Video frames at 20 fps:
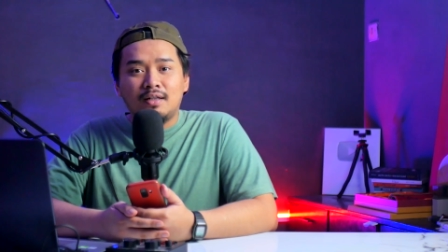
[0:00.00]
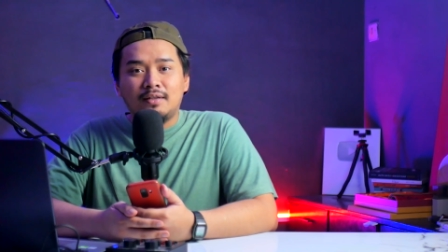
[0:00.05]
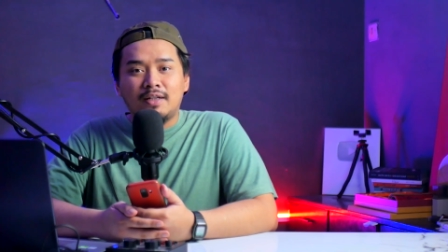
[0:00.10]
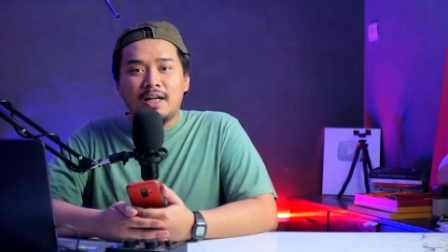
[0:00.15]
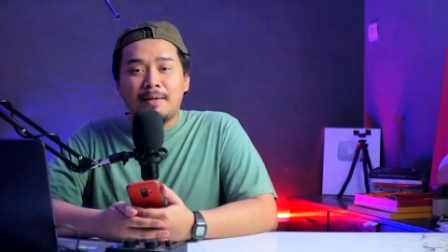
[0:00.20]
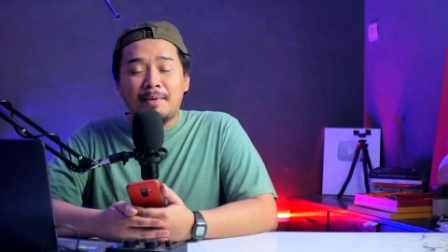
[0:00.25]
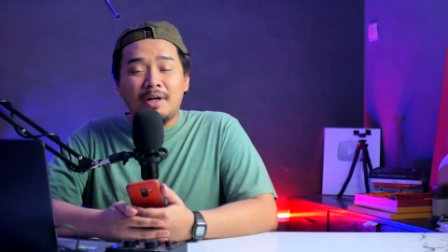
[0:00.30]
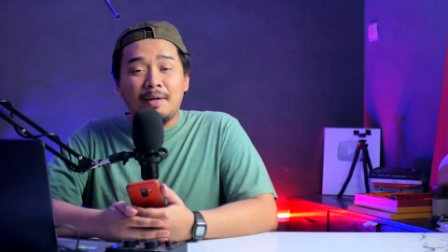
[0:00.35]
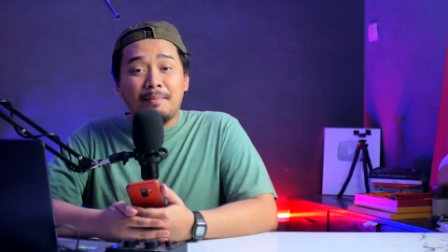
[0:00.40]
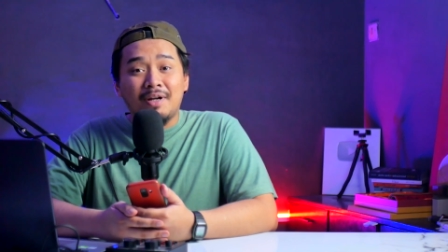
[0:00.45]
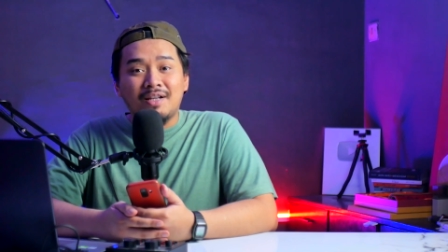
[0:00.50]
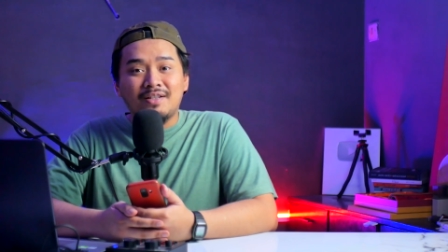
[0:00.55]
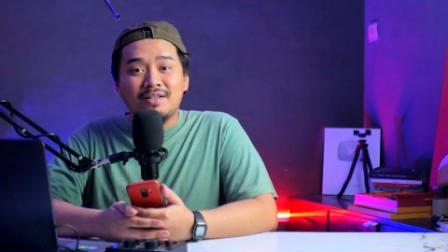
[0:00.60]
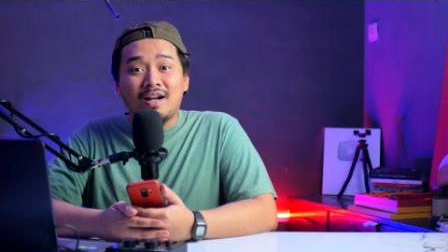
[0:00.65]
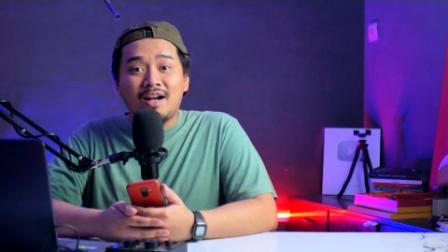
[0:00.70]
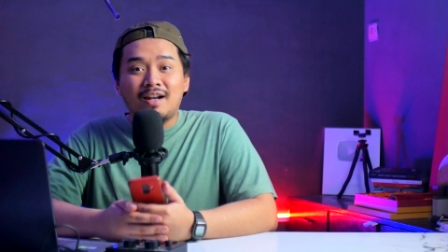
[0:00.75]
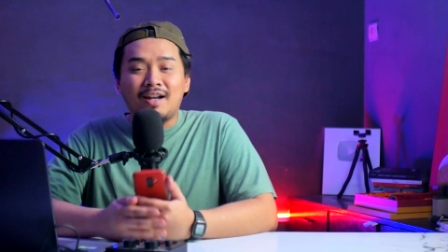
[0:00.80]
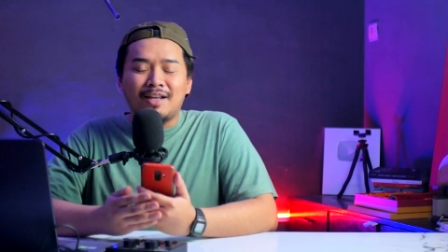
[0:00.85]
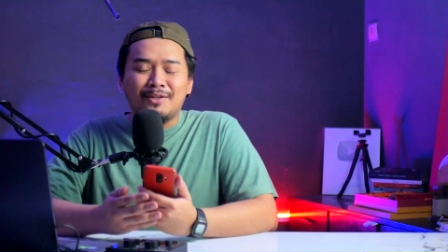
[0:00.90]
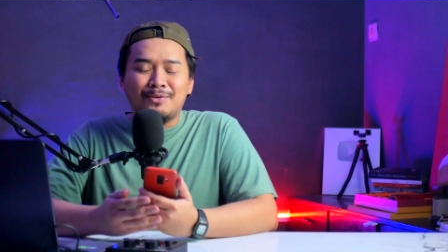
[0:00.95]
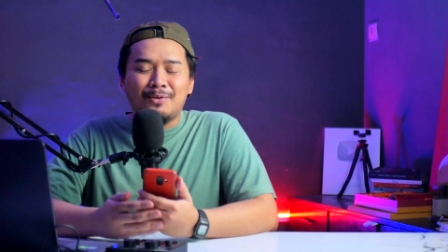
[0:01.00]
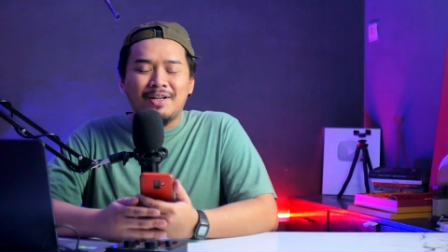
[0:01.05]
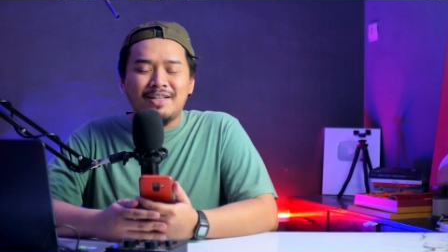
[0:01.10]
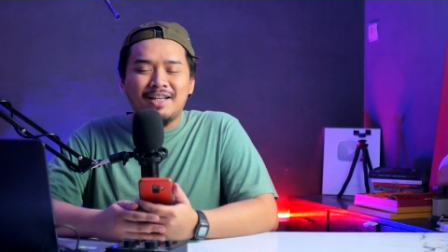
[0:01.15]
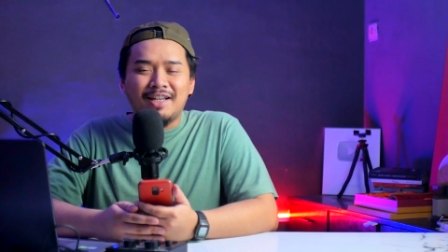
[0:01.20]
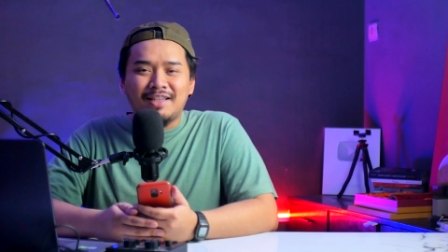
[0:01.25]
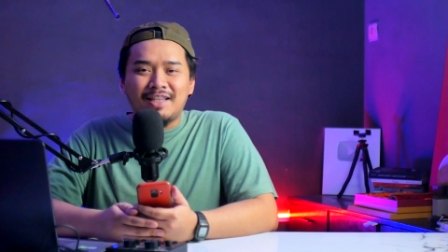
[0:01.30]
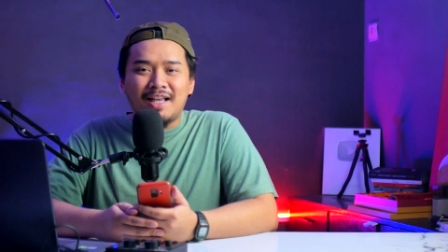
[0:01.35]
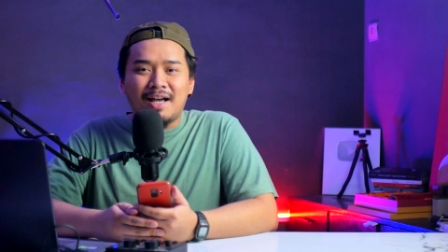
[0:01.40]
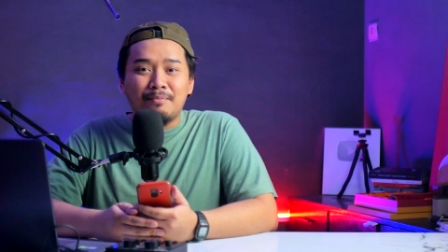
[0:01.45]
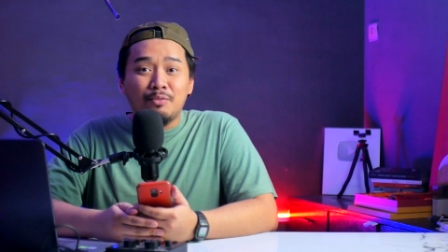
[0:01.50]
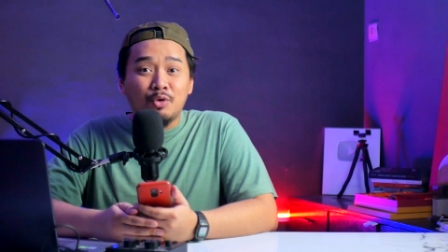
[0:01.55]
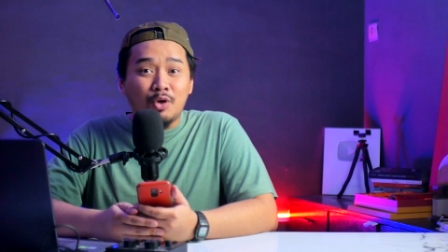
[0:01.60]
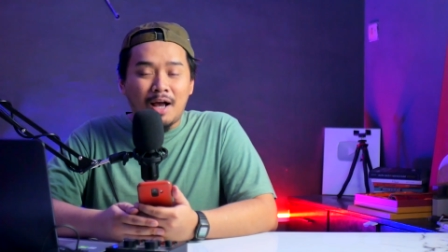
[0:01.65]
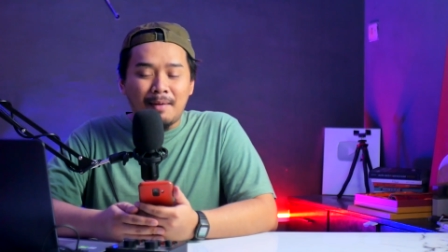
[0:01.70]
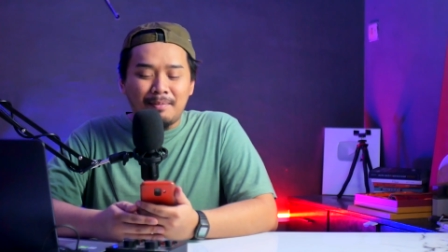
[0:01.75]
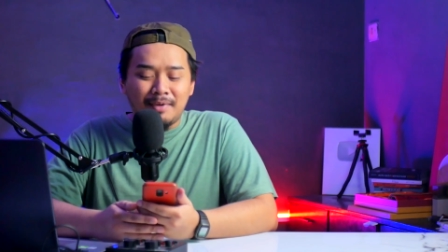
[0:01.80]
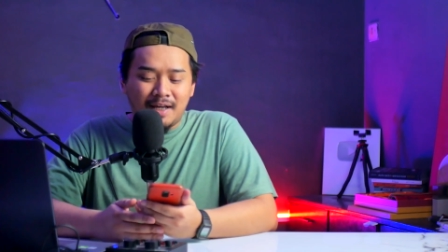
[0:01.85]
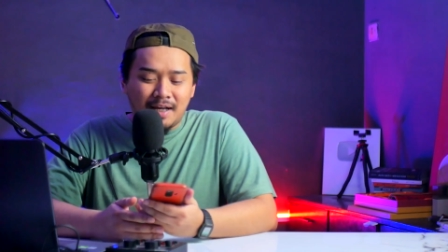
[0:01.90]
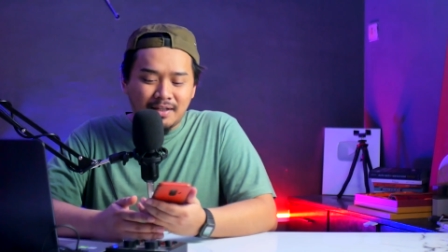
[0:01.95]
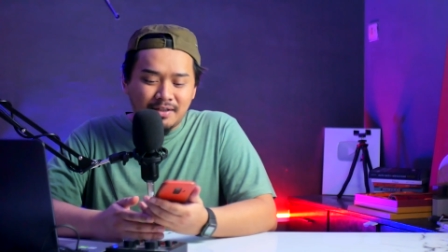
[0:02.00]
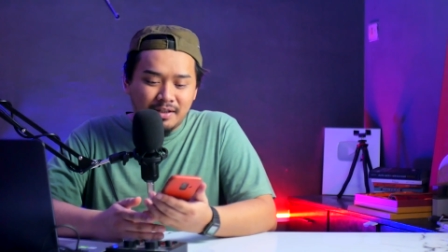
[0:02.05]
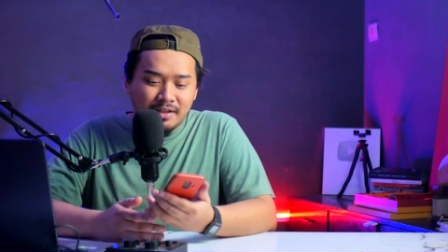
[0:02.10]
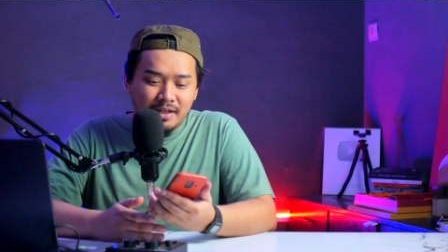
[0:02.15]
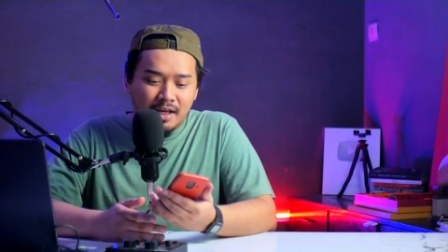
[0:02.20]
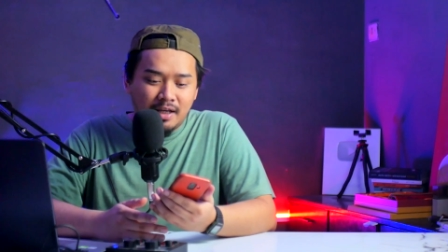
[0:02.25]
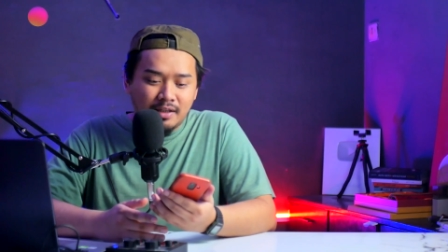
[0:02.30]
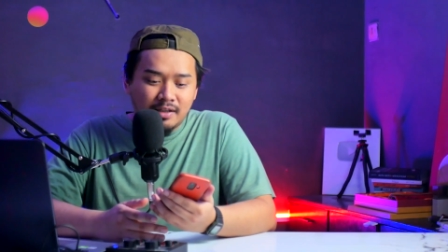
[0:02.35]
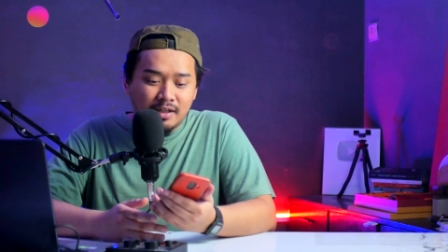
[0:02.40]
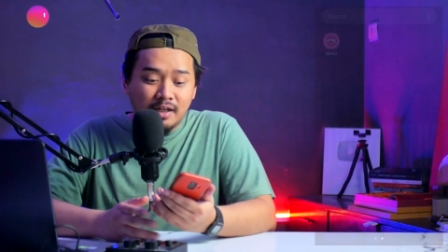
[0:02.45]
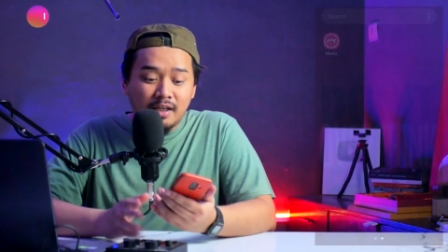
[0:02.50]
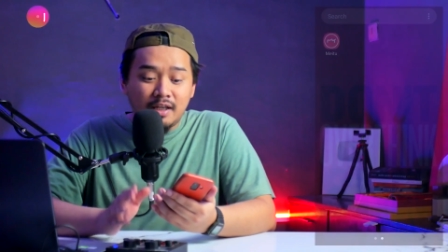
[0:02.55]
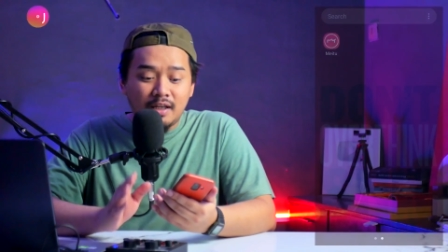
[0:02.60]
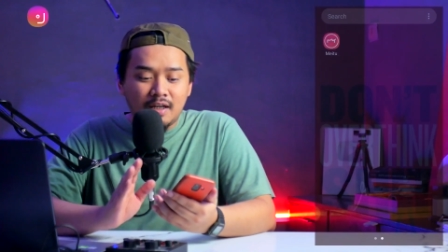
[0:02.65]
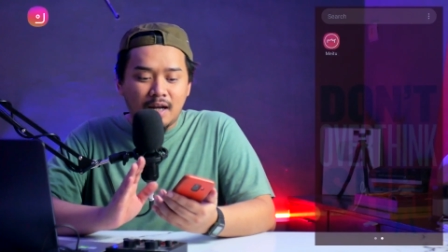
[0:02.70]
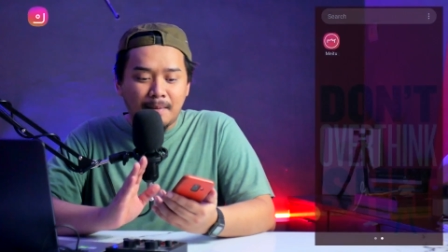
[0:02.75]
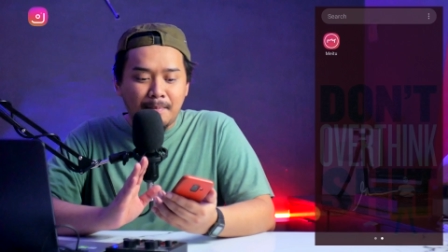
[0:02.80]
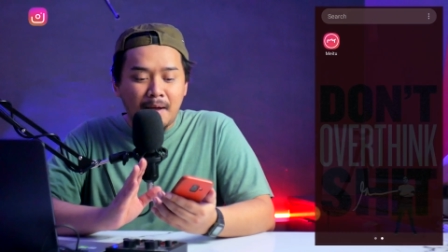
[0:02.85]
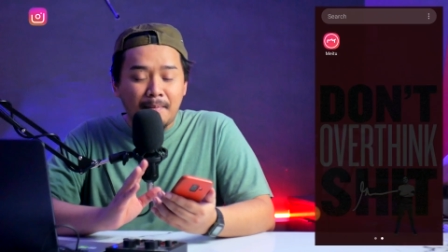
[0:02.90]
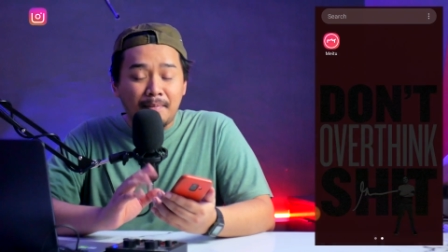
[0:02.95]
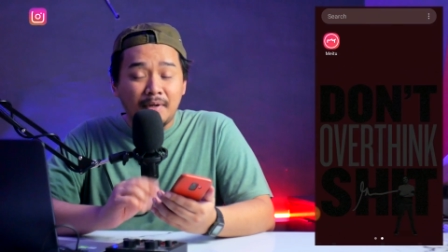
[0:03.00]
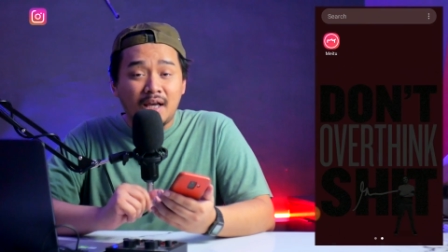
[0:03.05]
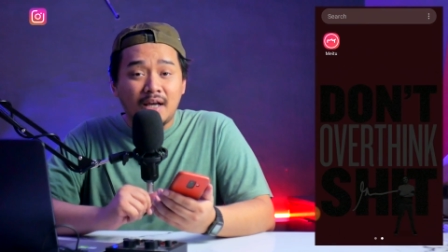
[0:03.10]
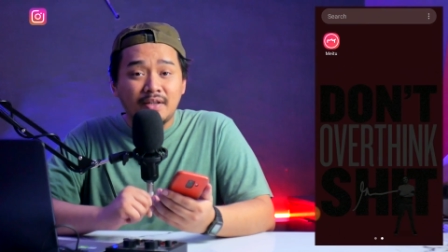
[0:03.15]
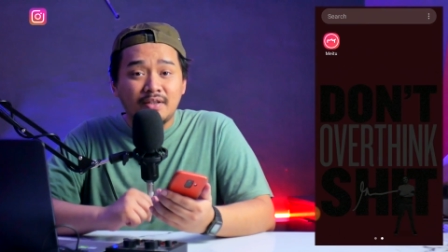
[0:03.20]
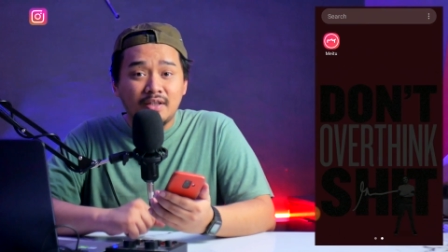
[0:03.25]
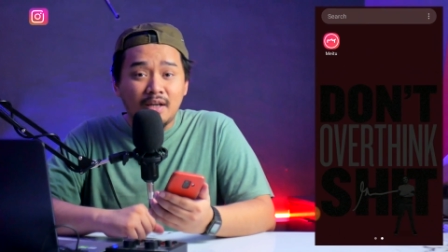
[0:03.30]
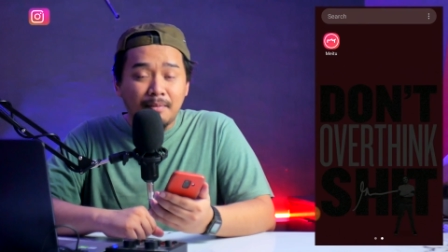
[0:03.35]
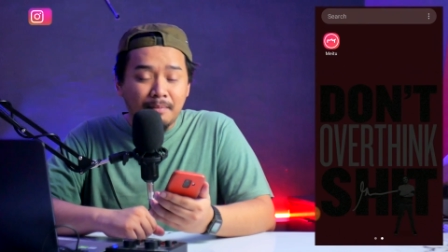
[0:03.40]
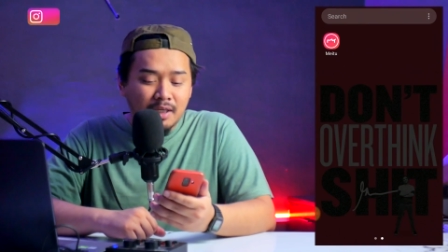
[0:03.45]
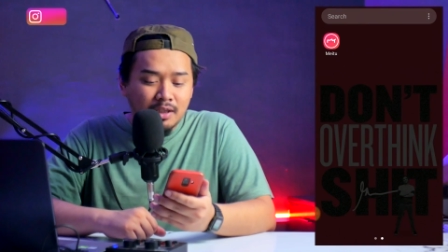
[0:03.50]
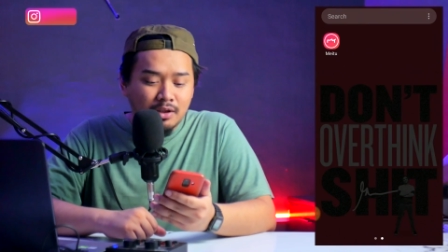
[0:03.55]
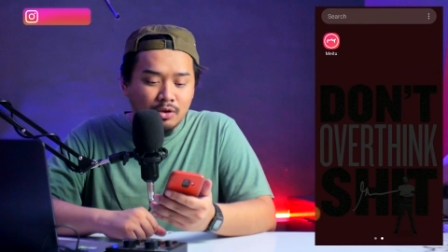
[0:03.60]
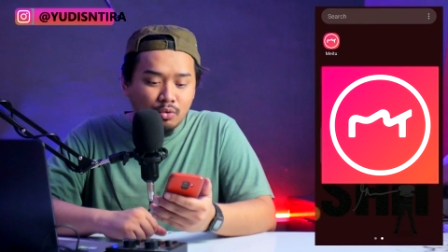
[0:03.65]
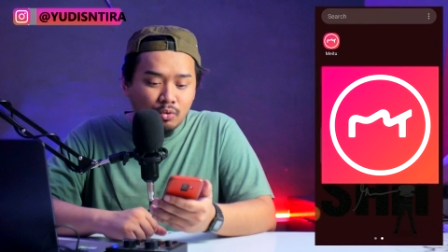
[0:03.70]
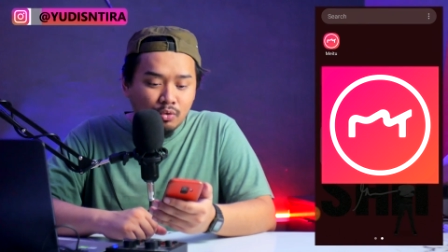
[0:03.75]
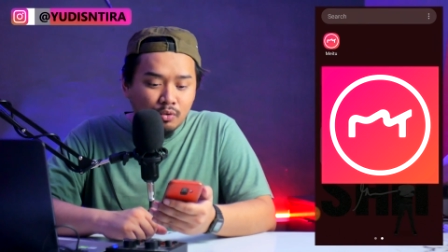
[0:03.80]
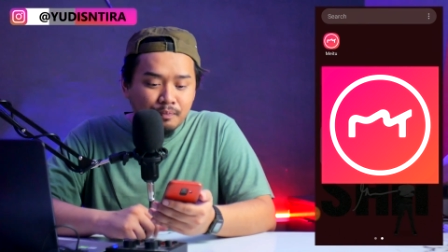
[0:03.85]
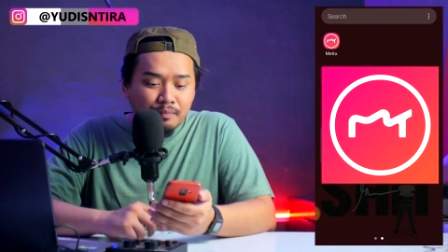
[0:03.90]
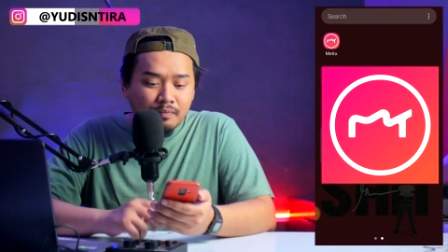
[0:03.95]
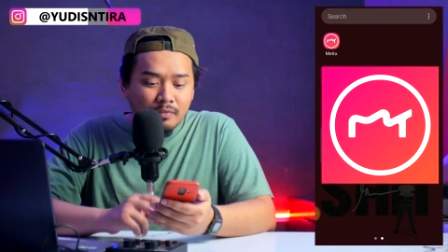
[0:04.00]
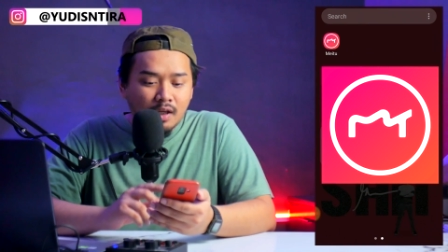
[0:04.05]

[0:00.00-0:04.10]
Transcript: Daripada penasaran langsung aja kita buka aplikasinya Jadi nama aplikasinya Meitu